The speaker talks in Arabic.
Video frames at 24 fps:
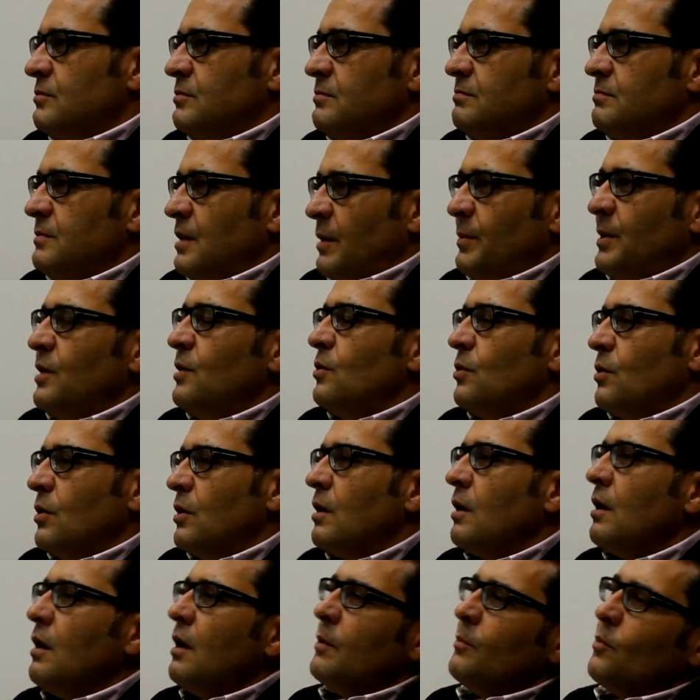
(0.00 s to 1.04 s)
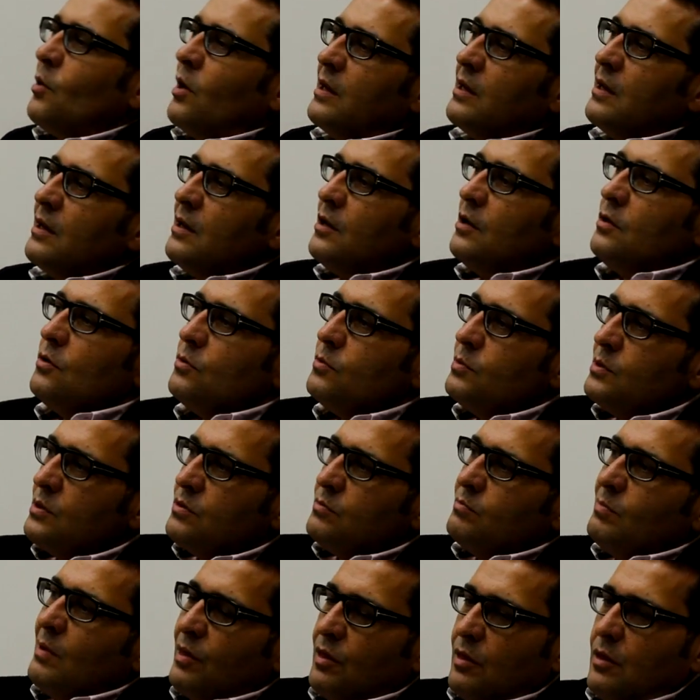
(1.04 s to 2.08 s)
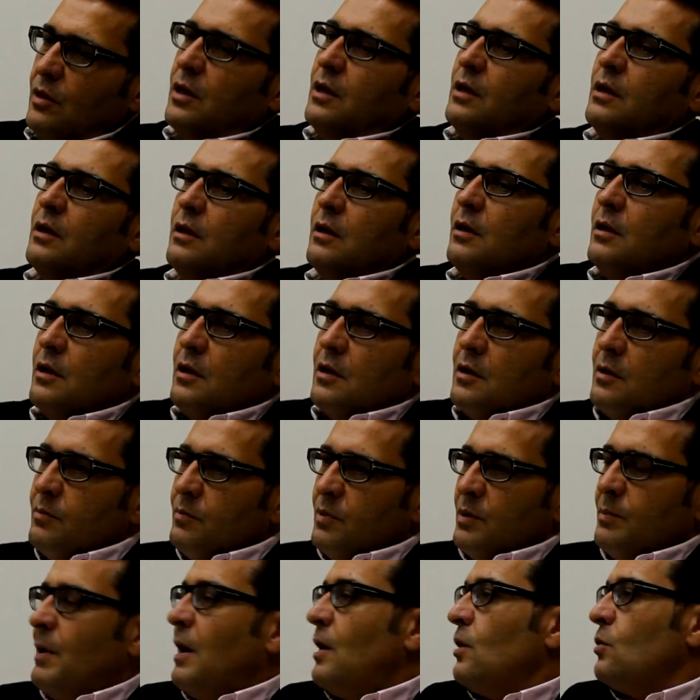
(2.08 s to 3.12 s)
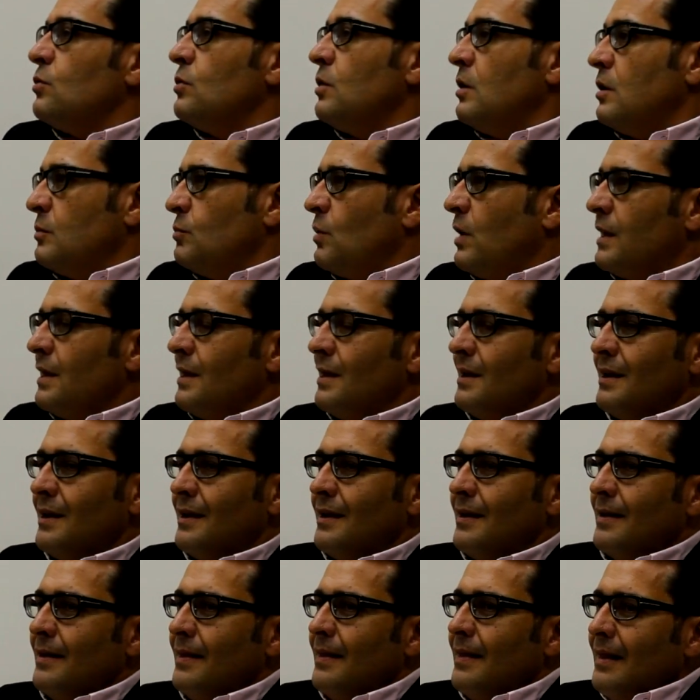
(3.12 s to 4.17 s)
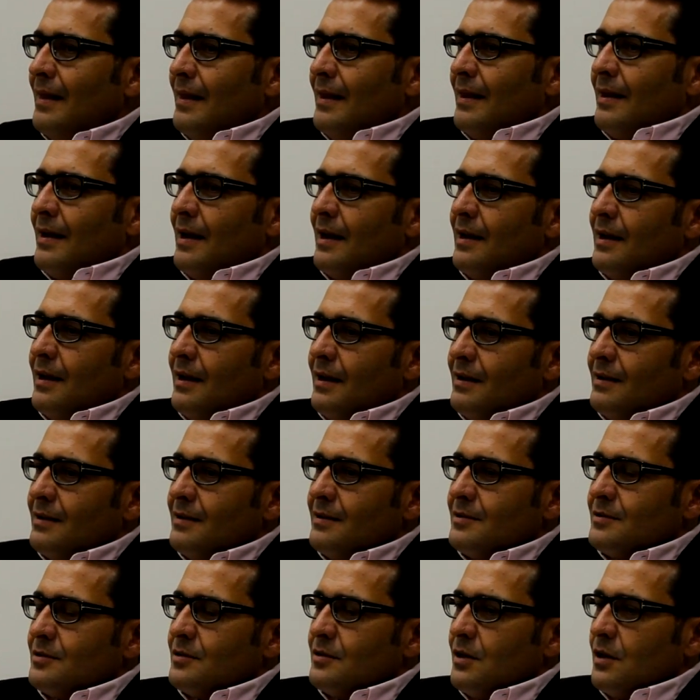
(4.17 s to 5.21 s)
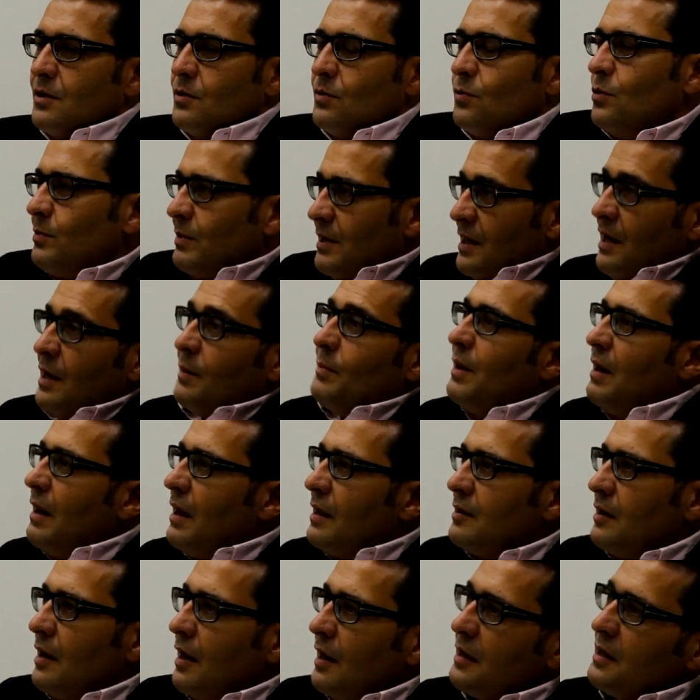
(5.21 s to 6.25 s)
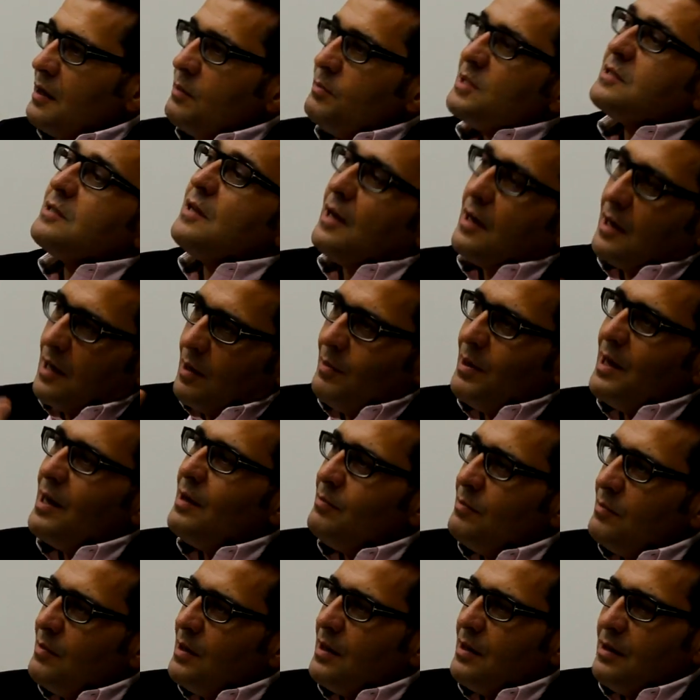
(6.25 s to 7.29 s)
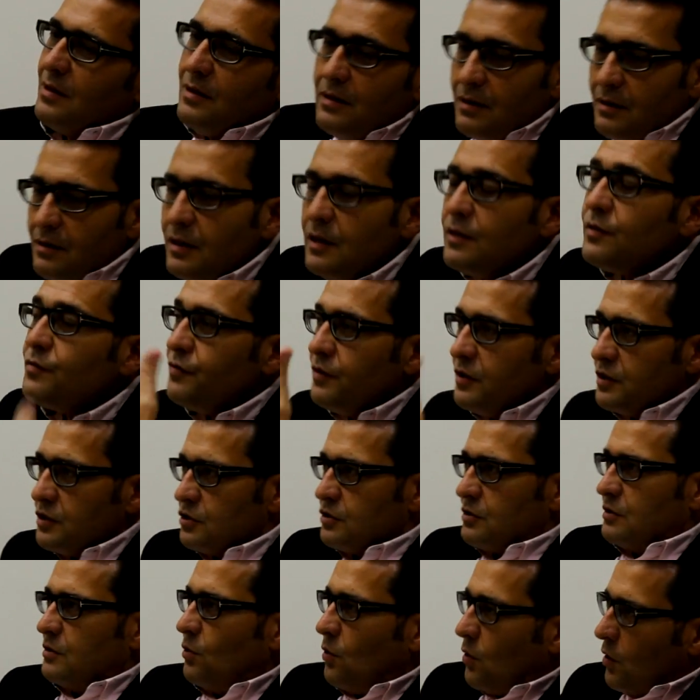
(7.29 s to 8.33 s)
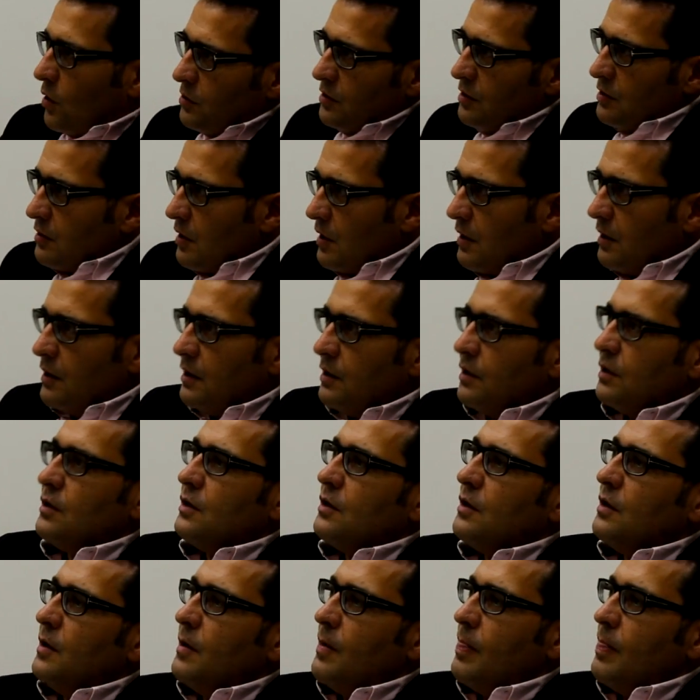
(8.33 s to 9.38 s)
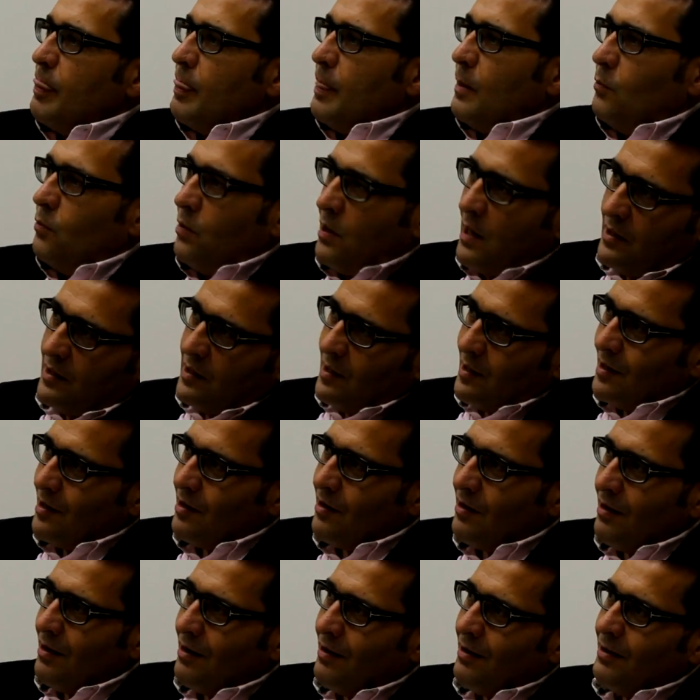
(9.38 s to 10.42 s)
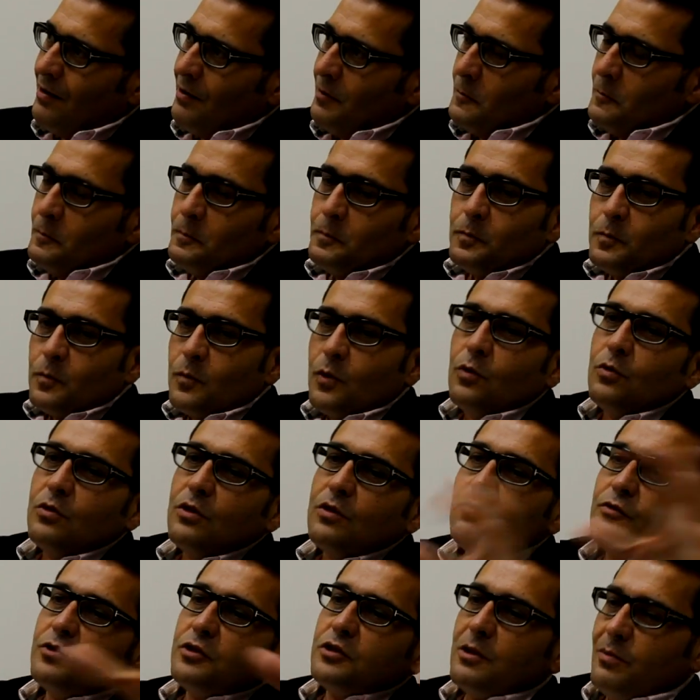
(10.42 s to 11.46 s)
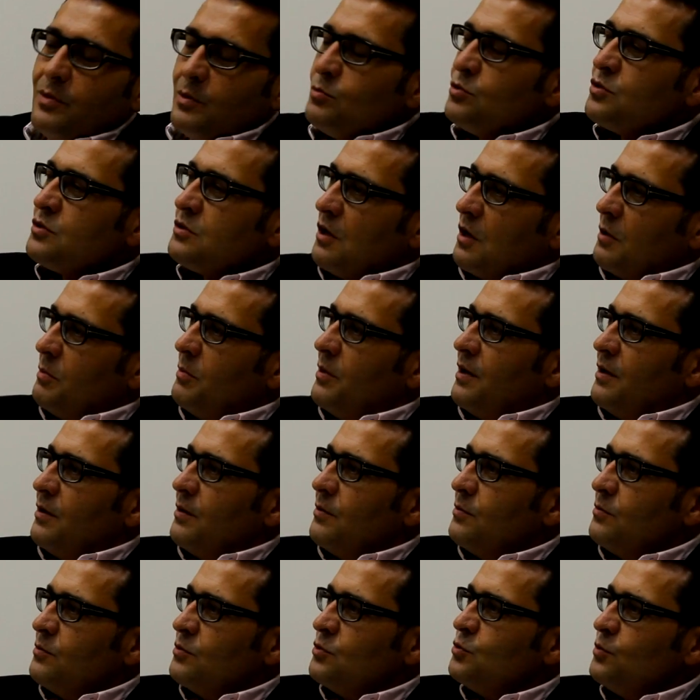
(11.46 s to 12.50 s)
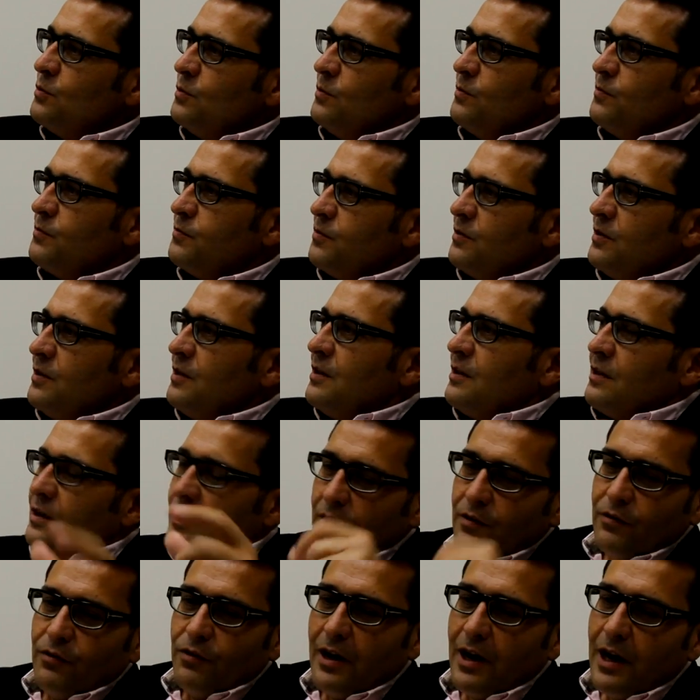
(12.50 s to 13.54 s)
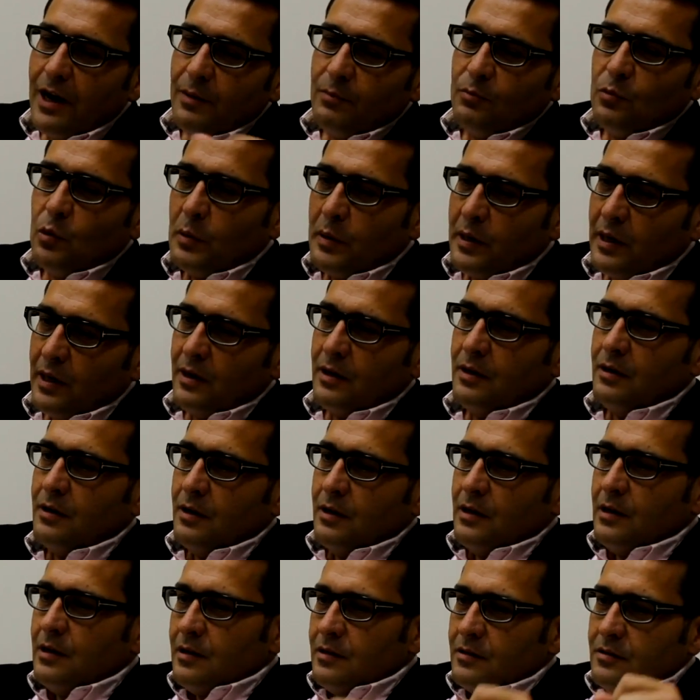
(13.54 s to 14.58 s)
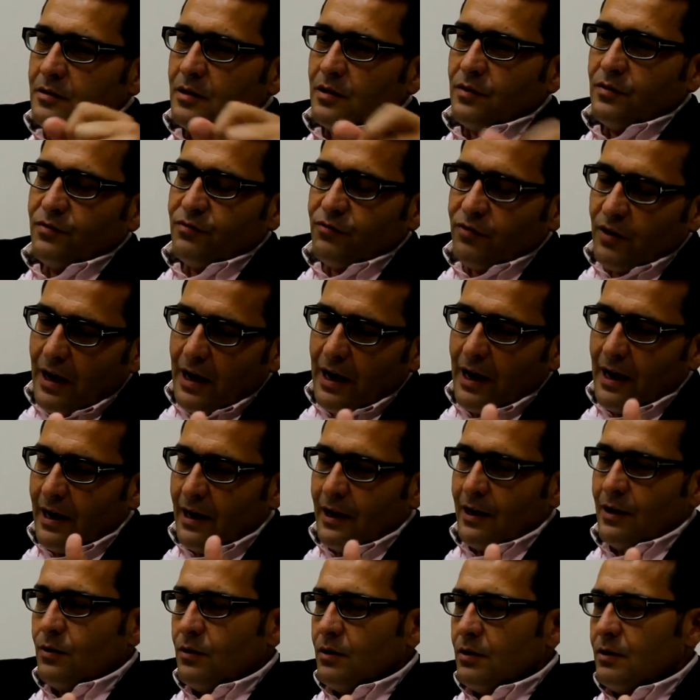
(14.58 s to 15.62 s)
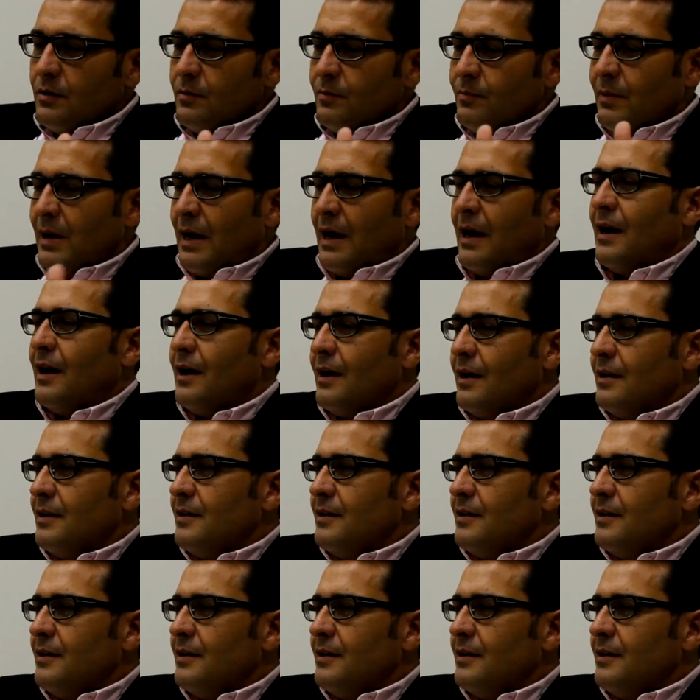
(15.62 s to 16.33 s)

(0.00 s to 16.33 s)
بتعملي له قراءه معينه وبتمثليه بمعروضات معينه هلا صرنا نقول بدنا نعمل هذا الحكي بس لا كمان ندفش ناخذ التاريخ وهذه القراءه وندفشها بالمستقبل ونشوف كيف هاي ممكن تتفاعل مع